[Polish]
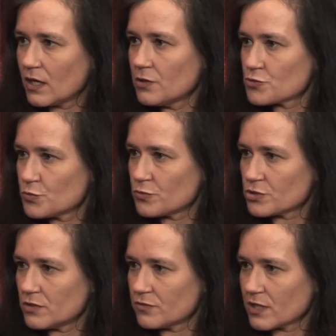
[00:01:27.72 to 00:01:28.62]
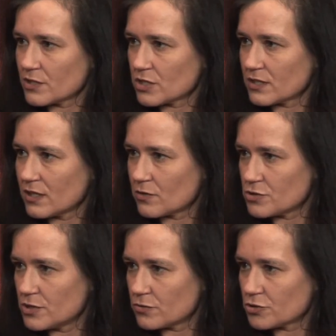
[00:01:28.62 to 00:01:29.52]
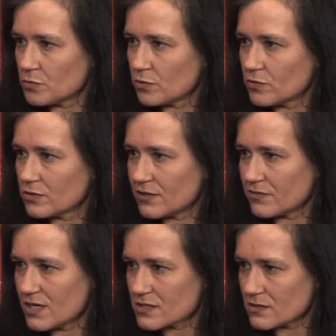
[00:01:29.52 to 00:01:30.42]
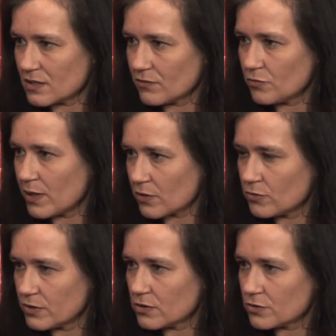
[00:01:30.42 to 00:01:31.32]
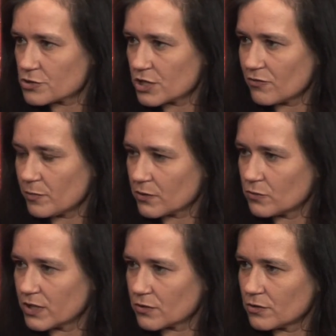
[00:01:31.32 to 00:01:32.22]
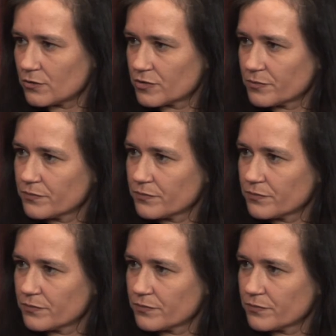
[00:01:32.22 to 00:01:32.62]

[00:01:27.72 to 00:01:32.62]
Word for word: a już później wkracza taka roślinność typowo trawiasta w Parku Etosza, w Parku Narodowym.